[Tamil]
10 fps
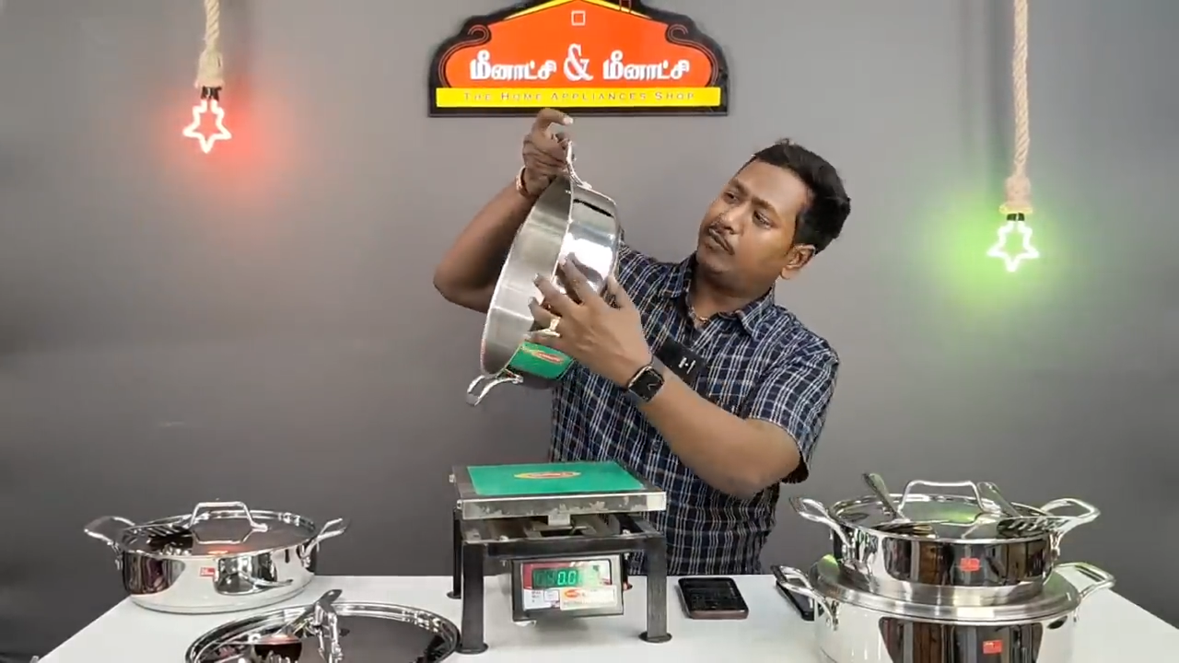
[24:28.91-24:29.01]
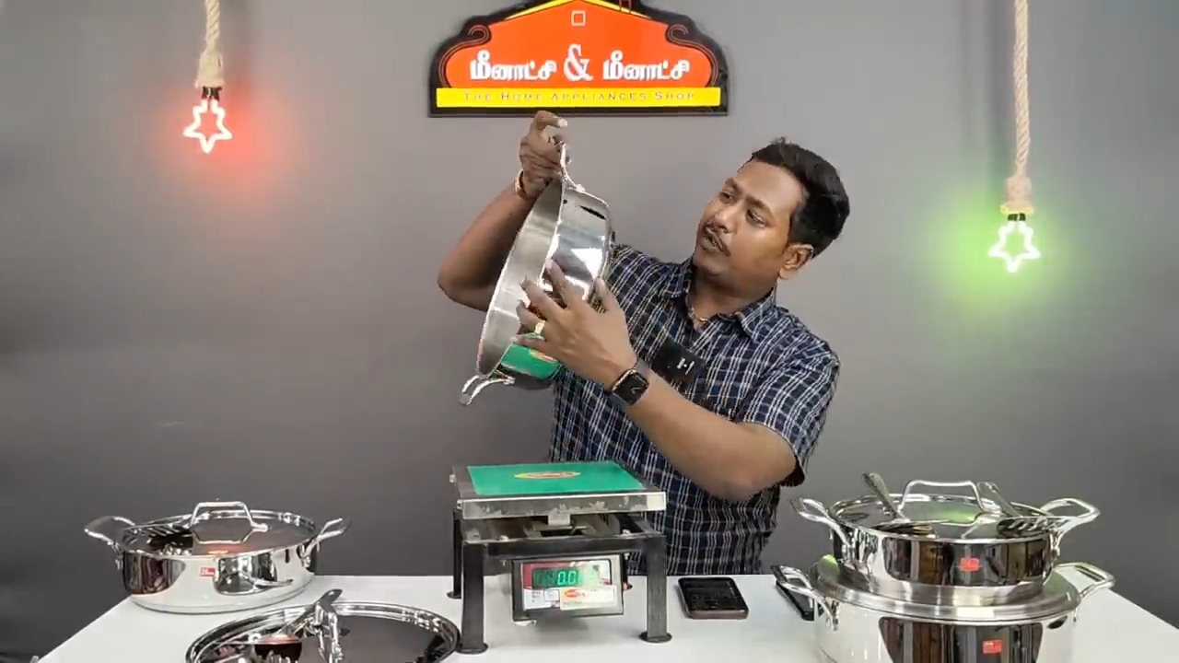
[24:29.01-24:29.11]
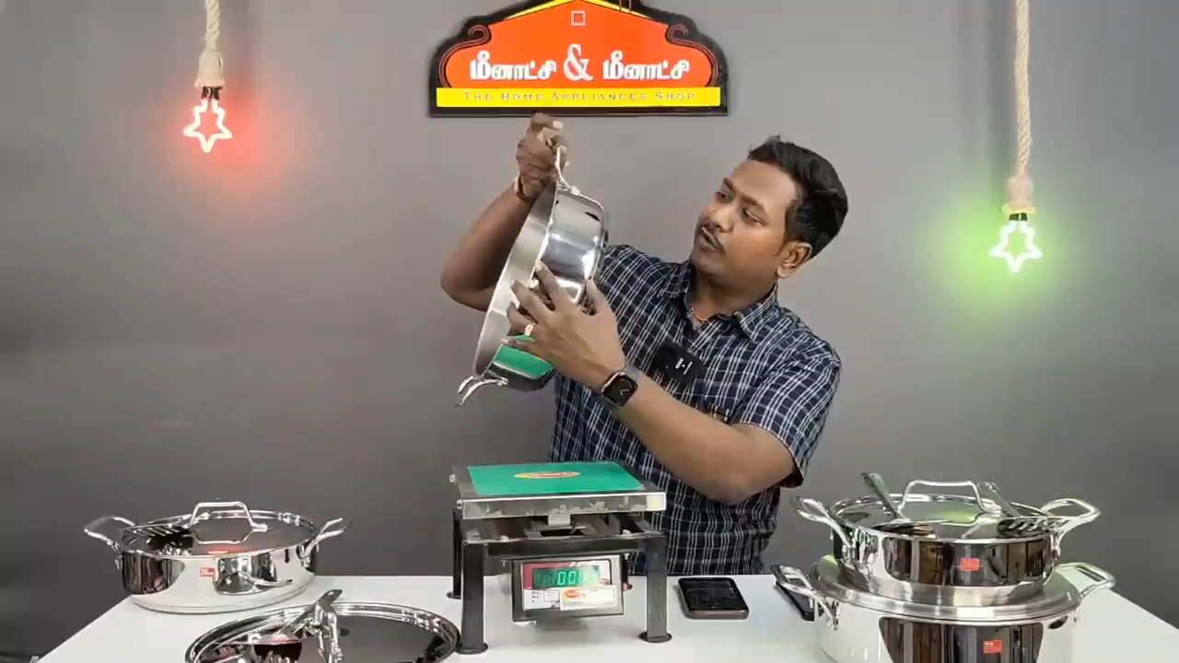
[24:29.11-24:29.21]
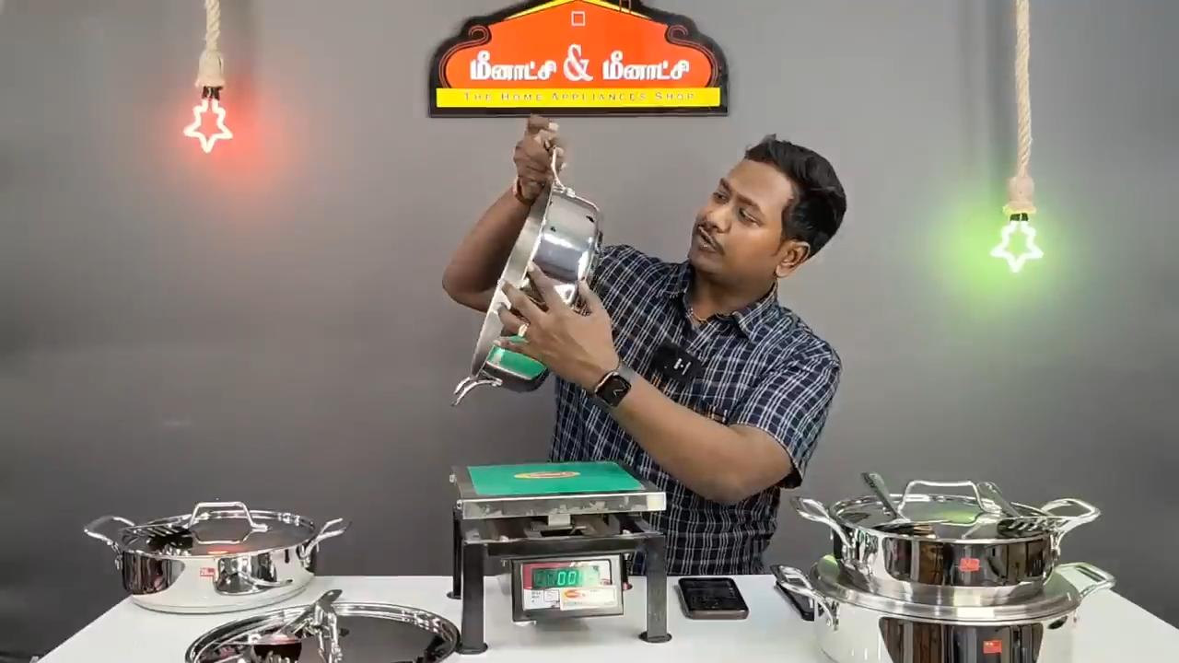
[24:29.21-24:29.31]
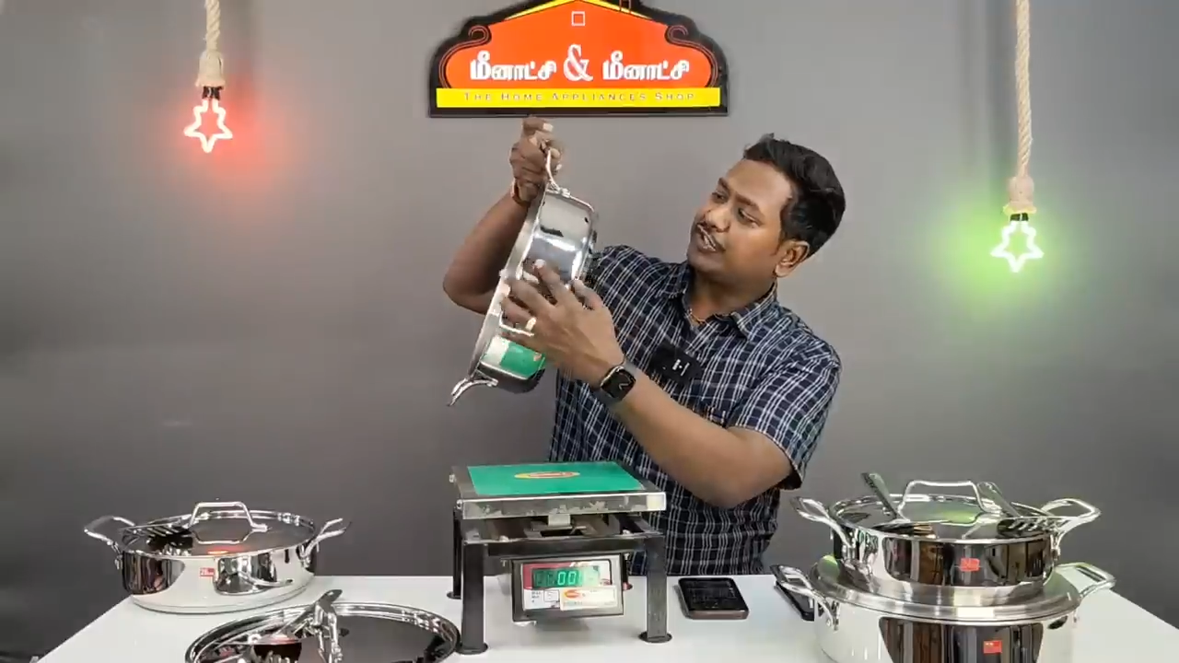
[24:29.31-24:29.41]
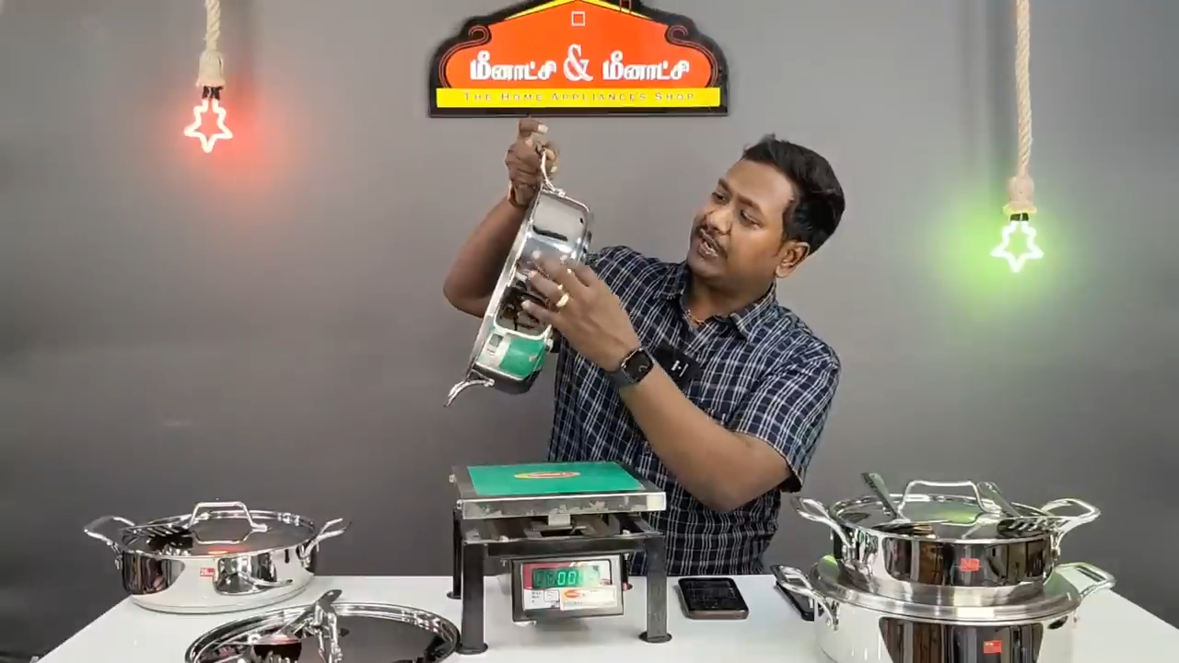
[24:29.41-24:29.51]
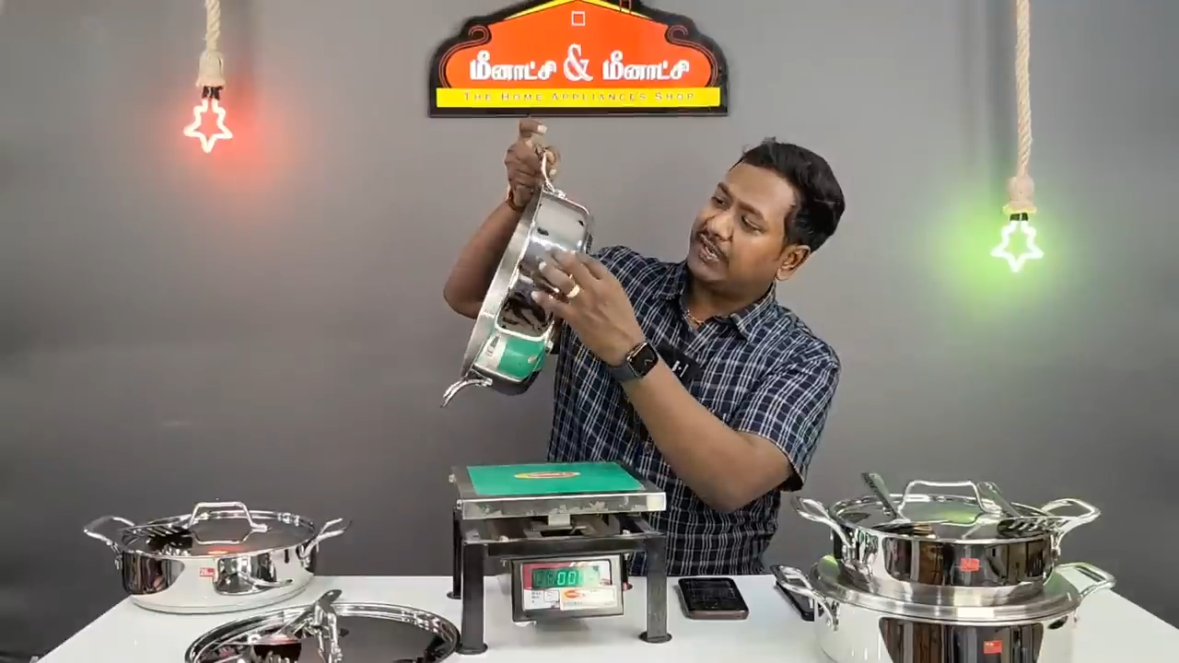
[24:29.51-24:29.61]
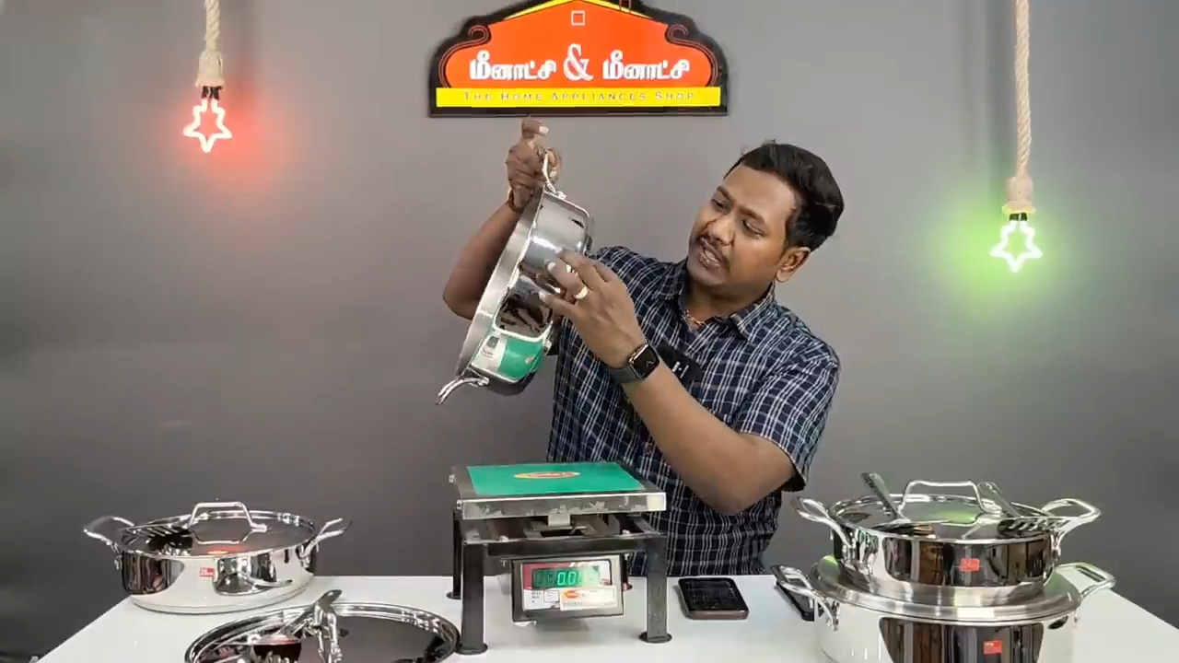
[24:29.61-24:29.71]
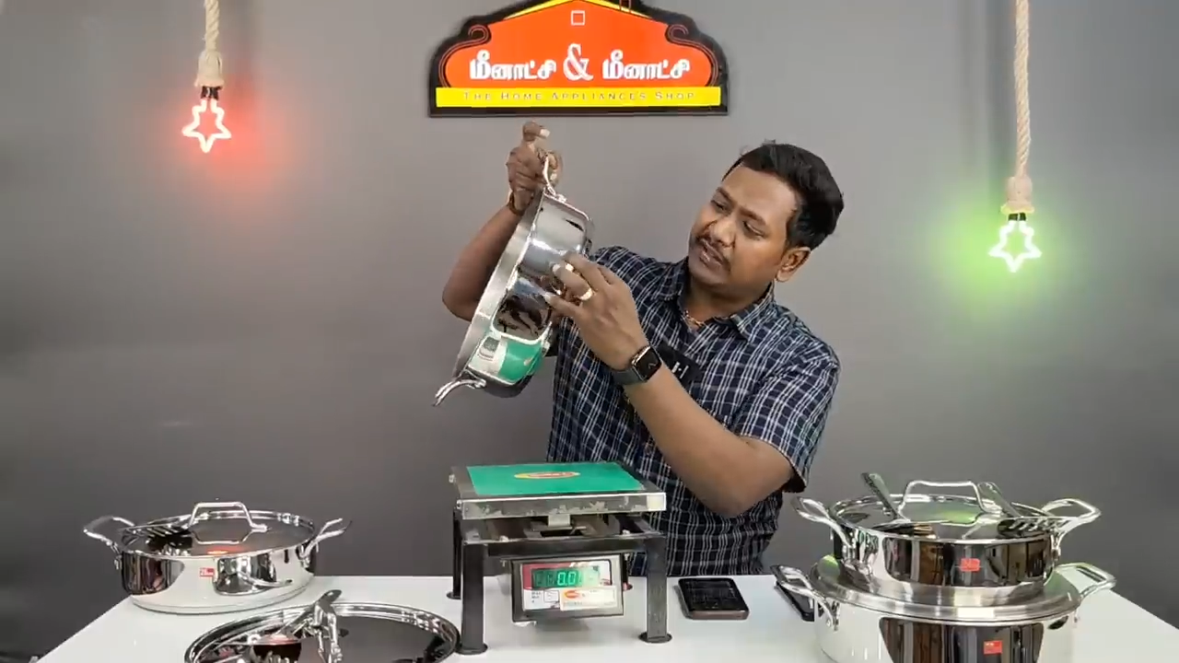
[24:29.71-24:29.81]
முடிக்கும் ஒரு ஷீட்டு